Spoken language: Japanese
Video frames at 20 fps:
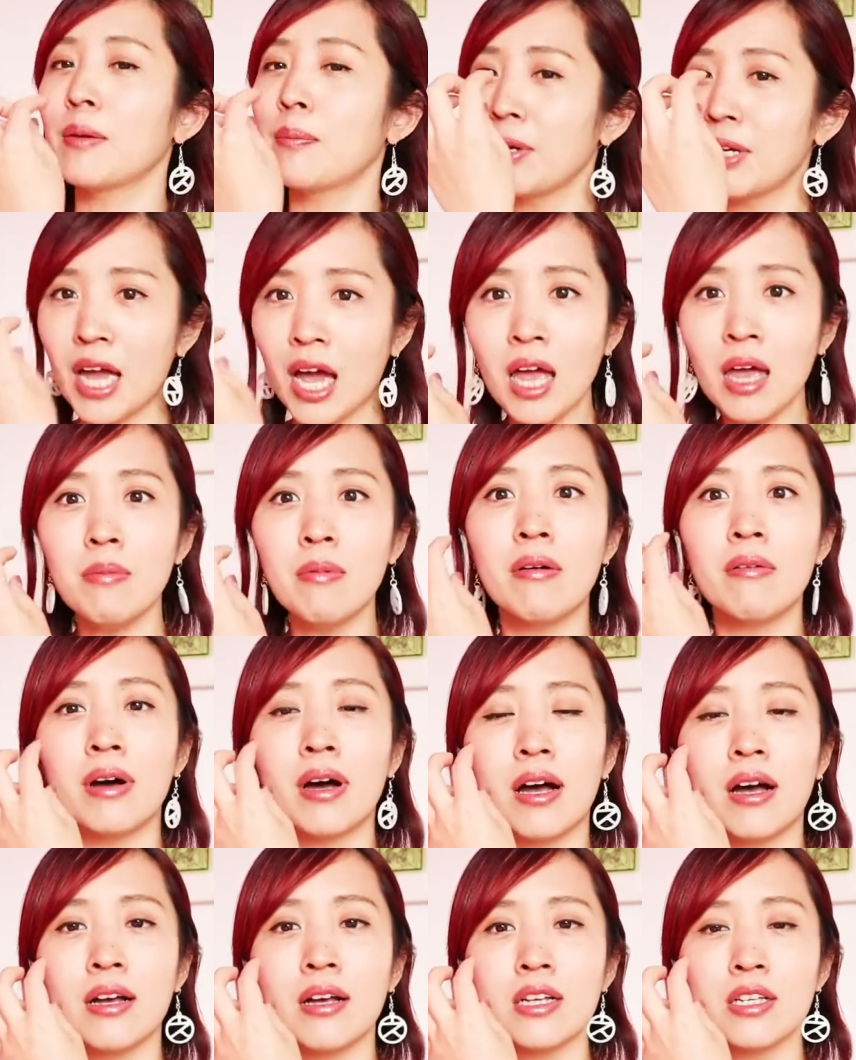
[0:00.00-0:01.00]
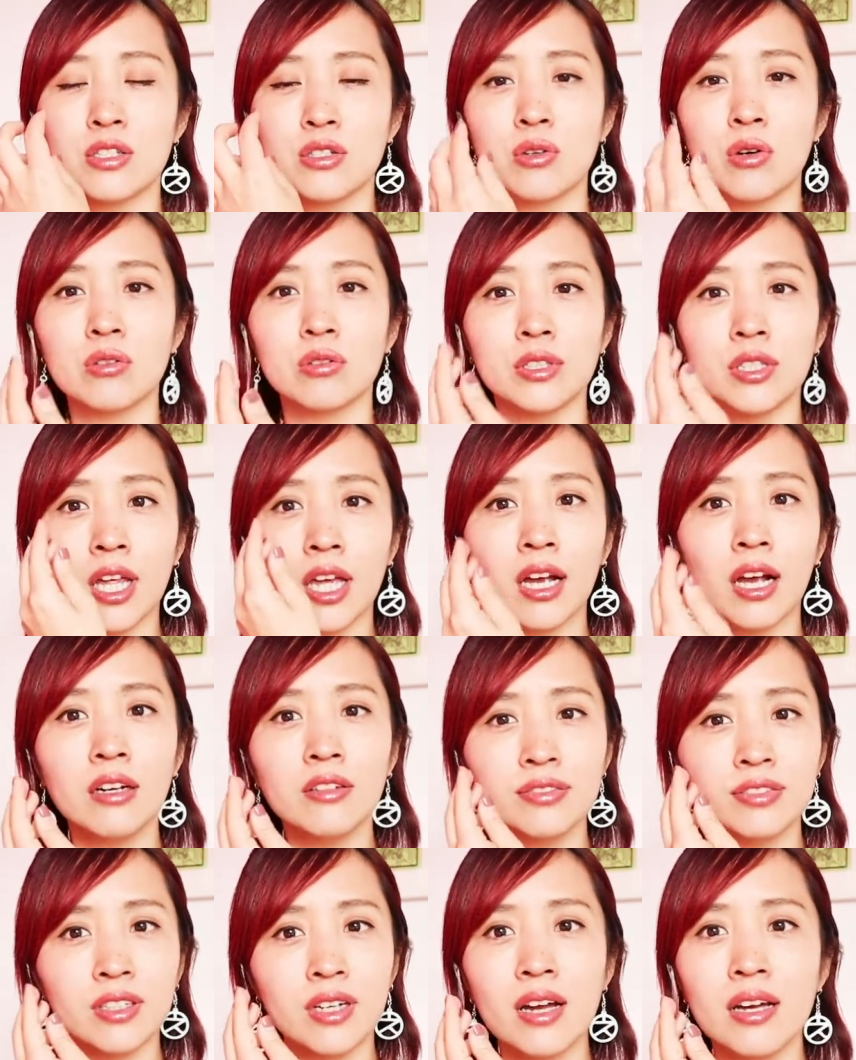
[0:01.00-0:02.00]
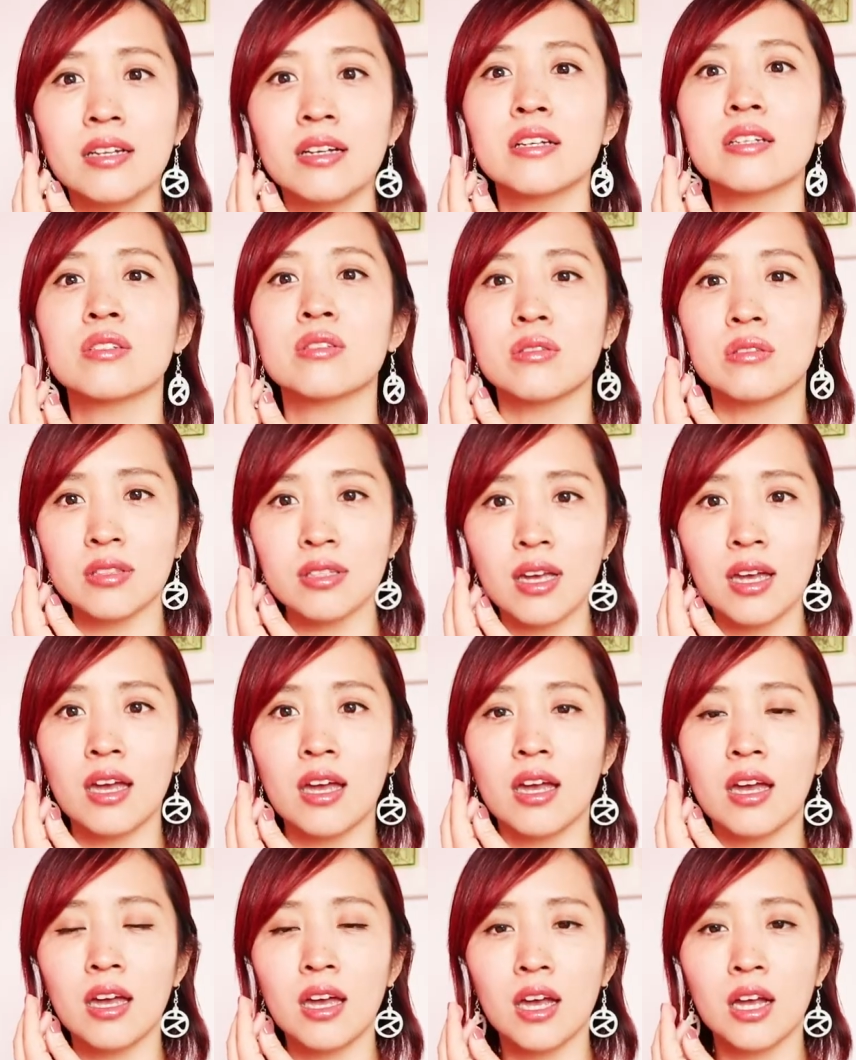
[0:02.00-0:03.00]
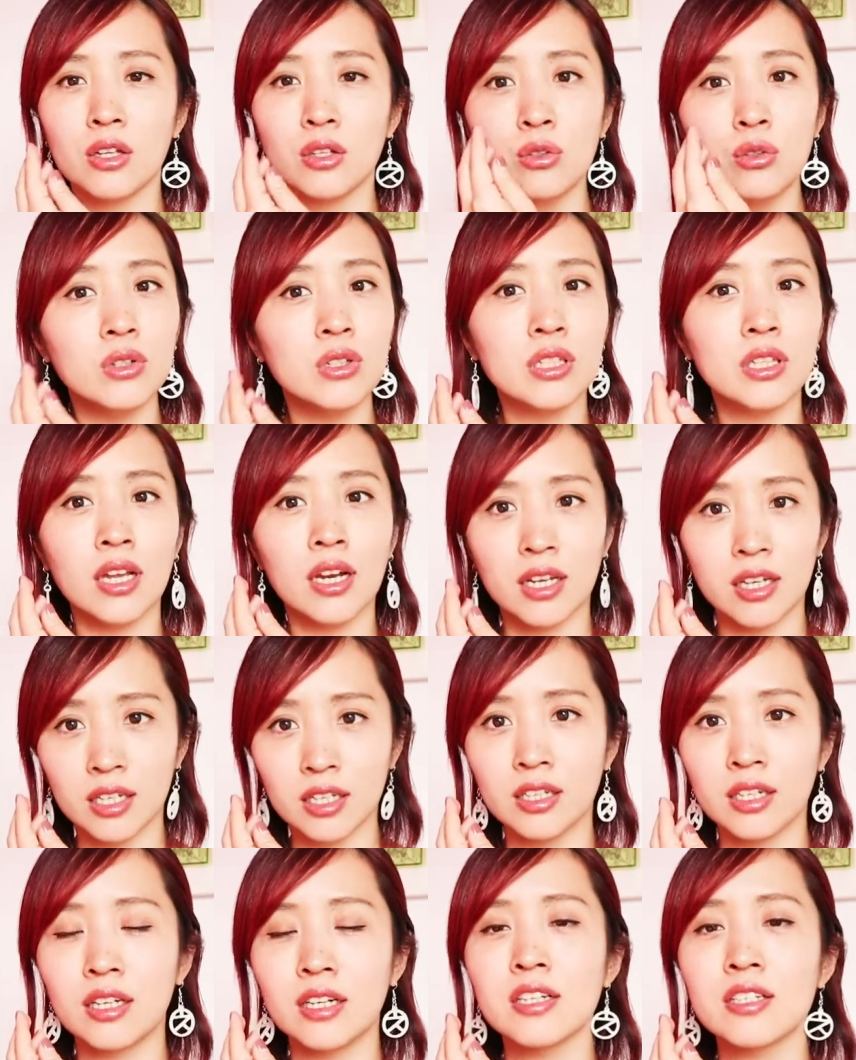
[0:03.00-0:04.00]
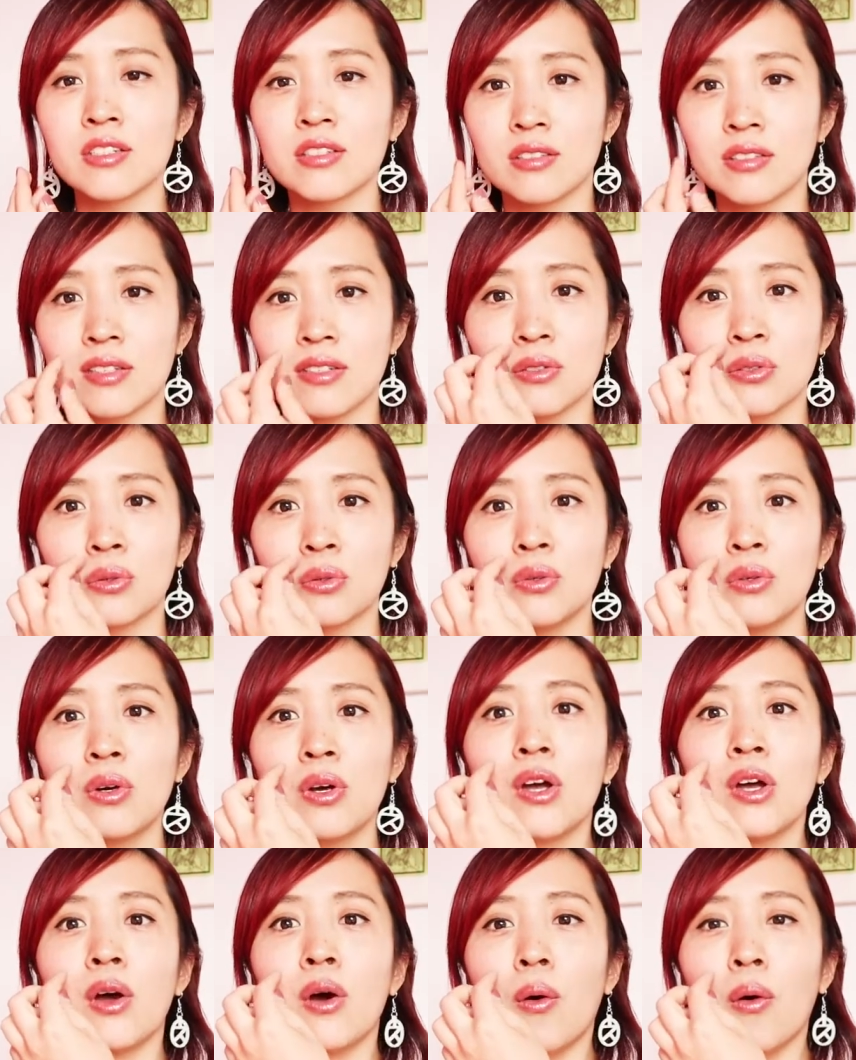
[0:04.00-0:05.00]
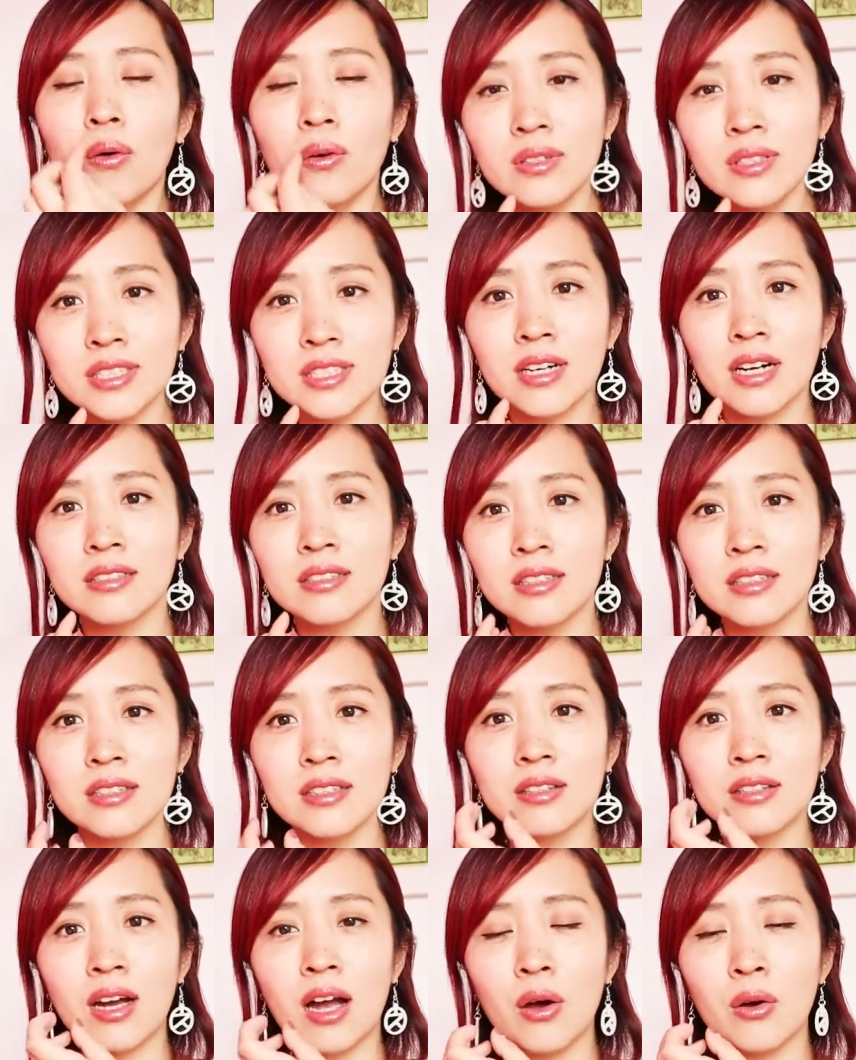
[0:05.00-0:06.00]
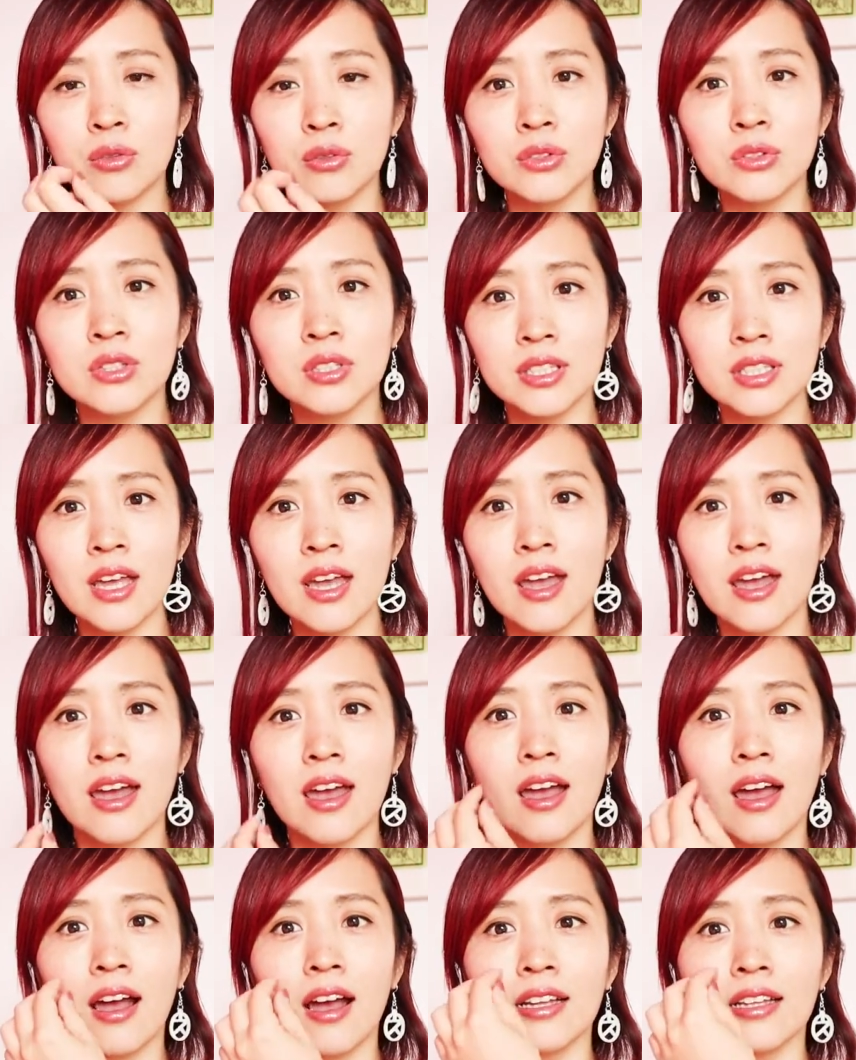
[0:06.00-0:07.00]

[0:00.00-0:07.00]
やっぱ八重歯はすごく根が深いらしくて抜いたらいけないらしくて、その奥に隠れてる歯を抜いて。